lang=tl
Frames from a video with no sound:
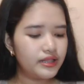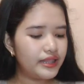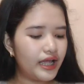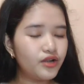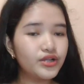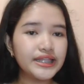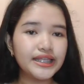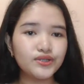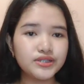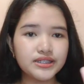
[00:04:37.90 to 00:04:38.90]
lalo na
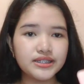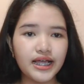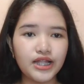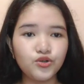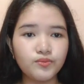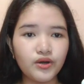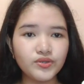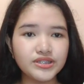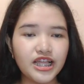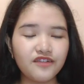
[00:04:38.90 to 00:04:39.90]
dito sa, sa luma
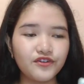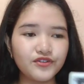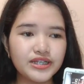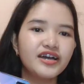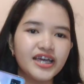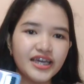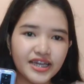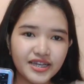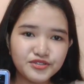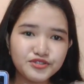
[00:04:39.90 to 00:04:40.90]
kong cellphone.
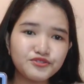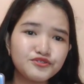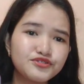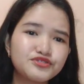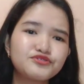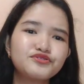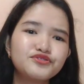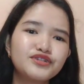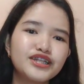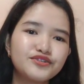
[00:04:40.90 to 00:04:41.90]
Gustong gusto ko
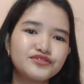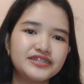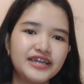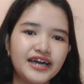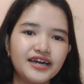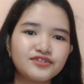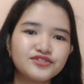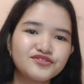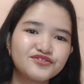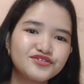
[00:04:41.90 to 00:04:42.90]
yung likod niya,
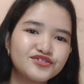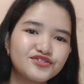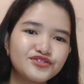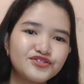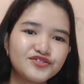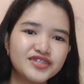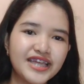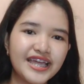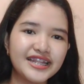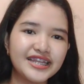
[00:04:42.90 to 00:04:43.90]
gustong gusto ko yung
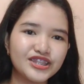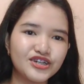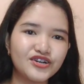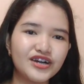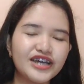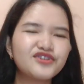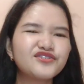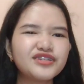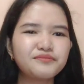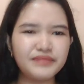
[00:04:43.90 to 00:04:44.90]
style nito. Ayoko
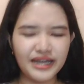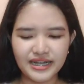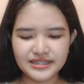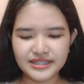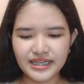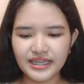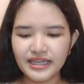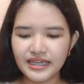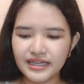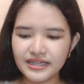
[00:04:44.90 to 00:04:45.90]
ng black kasi.
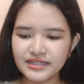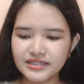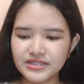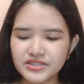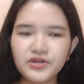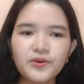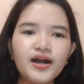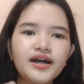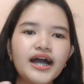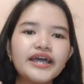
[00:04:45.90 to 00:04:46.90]
So,
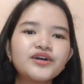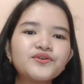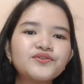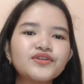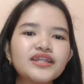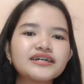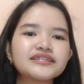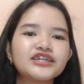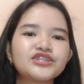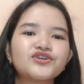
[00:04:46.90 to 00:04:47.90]
ang ayaw ko lang
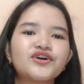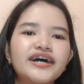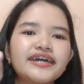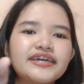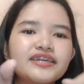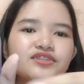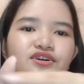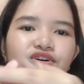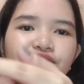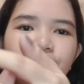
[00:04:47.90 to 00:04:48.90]
dito ay
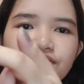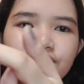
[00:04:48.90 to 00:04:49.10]
ito,